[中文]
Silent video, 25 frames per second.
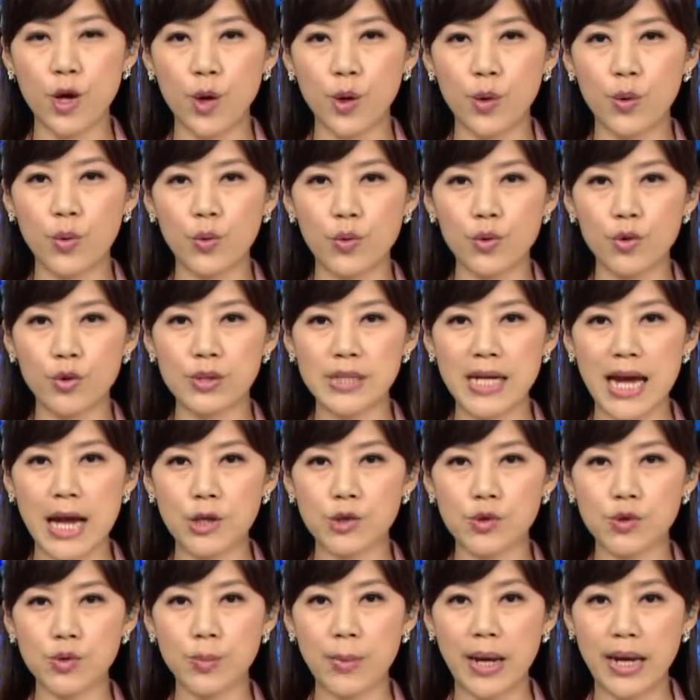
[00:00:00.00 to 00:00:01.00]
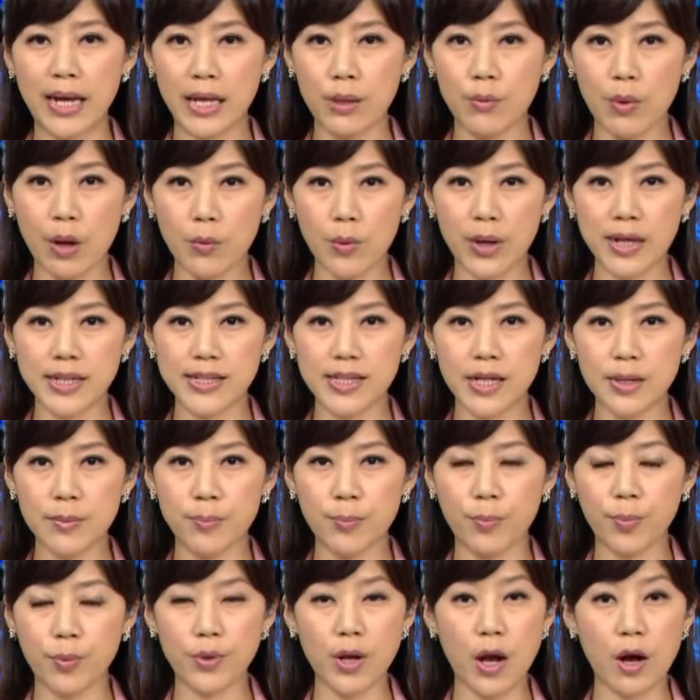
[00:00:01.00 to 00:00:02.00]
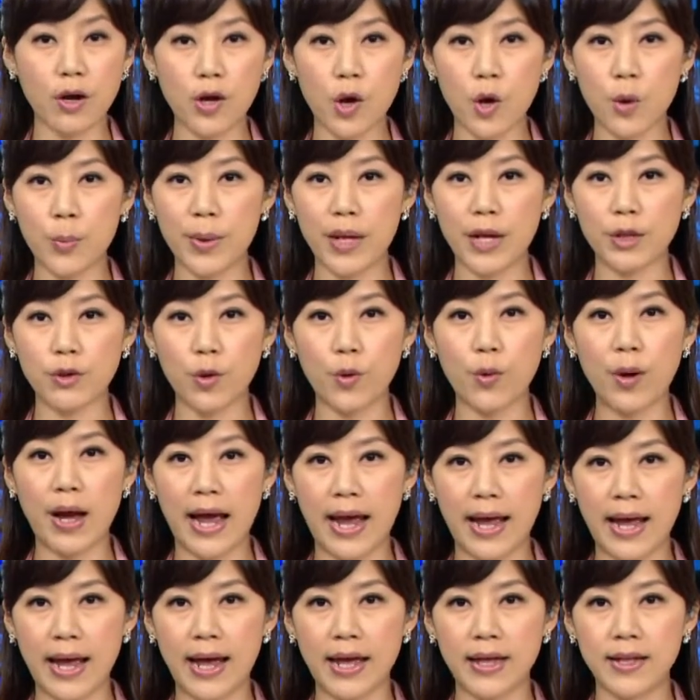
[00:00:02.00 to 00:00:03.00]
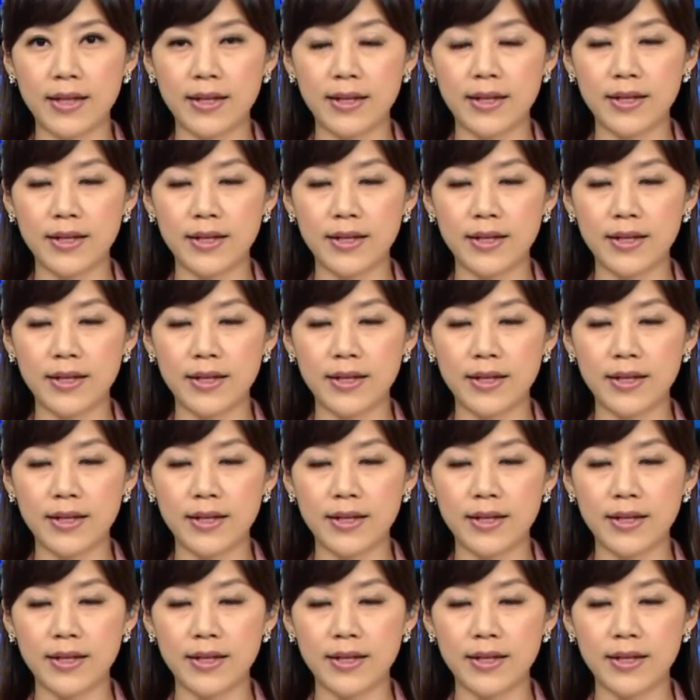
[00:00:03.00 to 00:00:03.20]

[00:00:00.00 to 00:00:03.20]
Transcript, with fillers: 呼吁拆除美丽湾违建，不要告别东海岸。